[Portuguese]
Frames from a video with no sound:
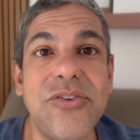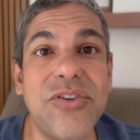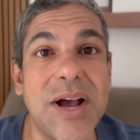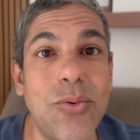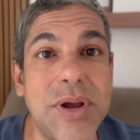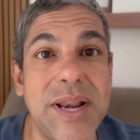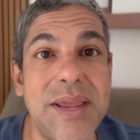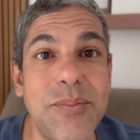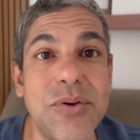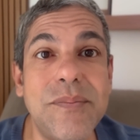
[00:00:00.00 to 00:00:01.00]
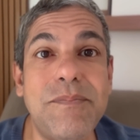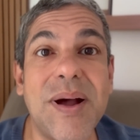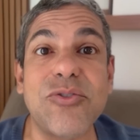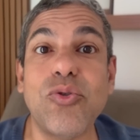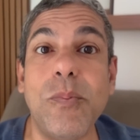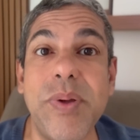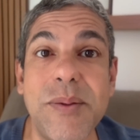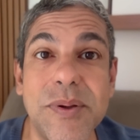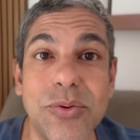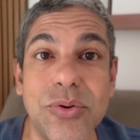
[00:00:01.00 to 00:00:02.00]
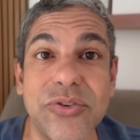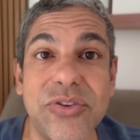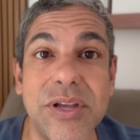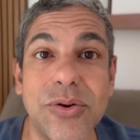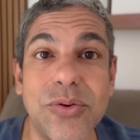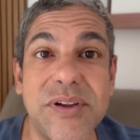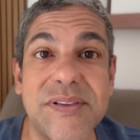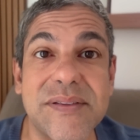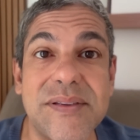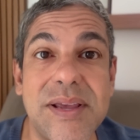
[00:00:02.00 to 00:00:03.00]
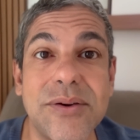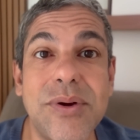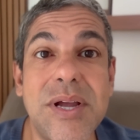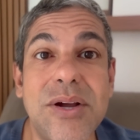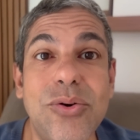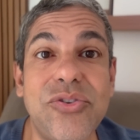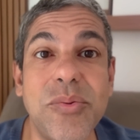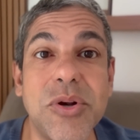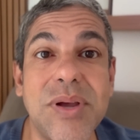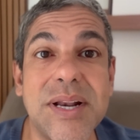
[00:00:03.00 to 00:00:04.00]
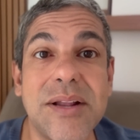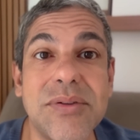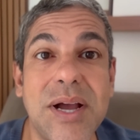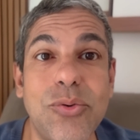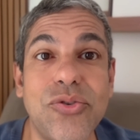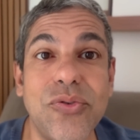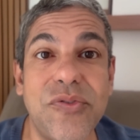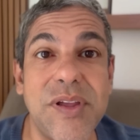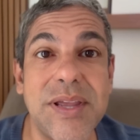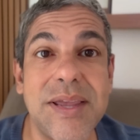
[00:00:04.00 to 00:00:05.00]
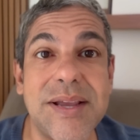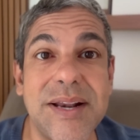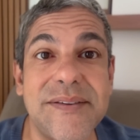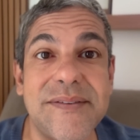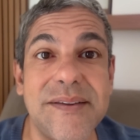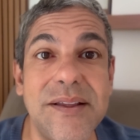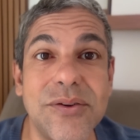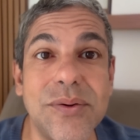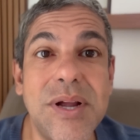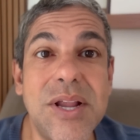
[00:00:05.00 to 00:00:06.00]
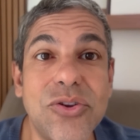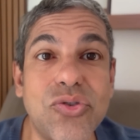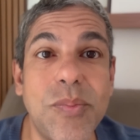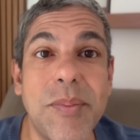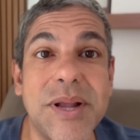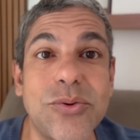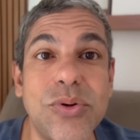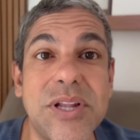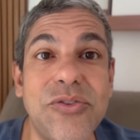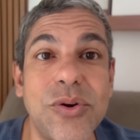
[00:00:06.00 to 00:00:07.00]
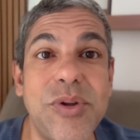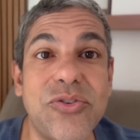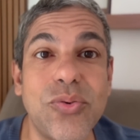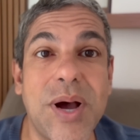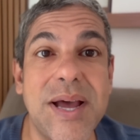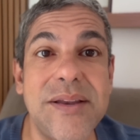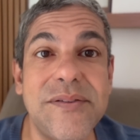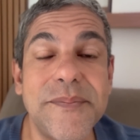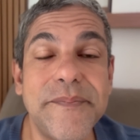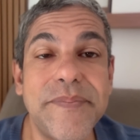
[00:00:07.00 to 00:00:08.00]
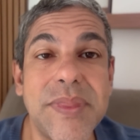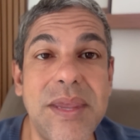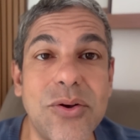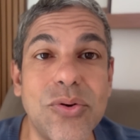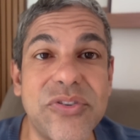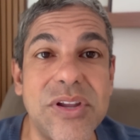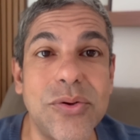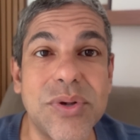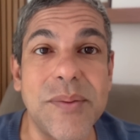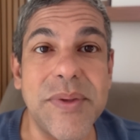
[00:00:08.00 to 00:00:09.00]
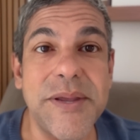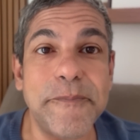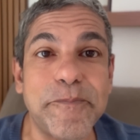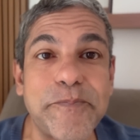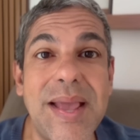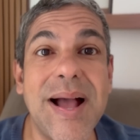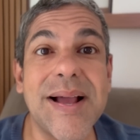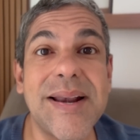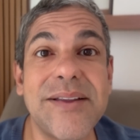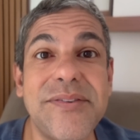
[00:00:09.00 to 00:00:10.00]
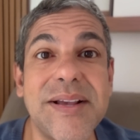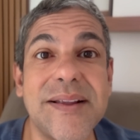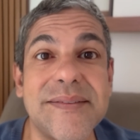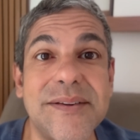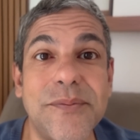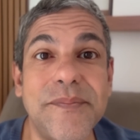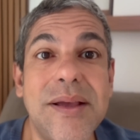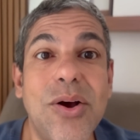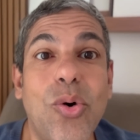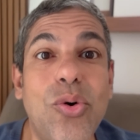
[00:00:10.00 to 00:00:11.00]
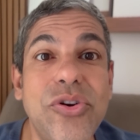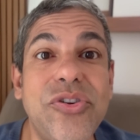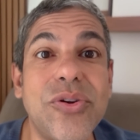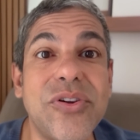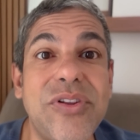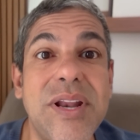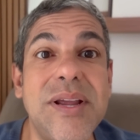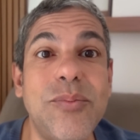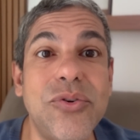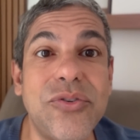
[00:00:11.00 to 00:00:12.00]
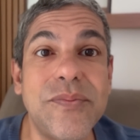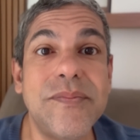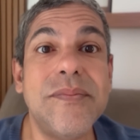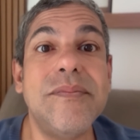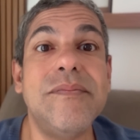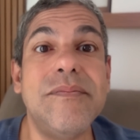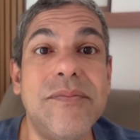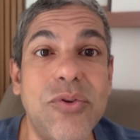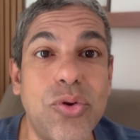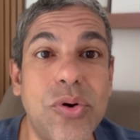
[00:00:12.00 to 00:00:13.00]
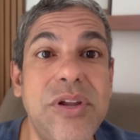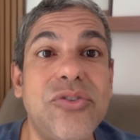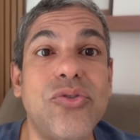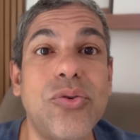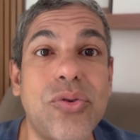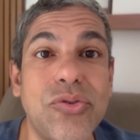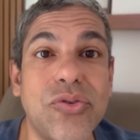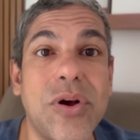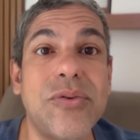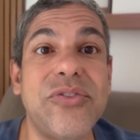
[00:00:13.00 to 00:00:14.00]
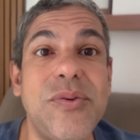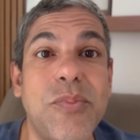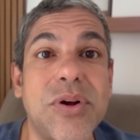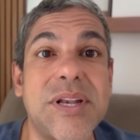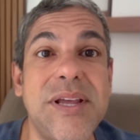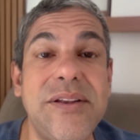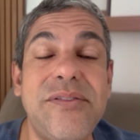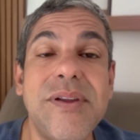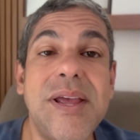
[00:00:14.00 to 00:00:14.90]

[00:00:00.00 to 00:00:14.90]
Já o Grêmio passou bem pelo Cruzeiro, 2 a 0. O time do Renato Gaúcho vem aí crescendo sob a batuta de Luiz Soares e conseguiu também a classificação. Hoje nós teremos dois outros jogos importantes,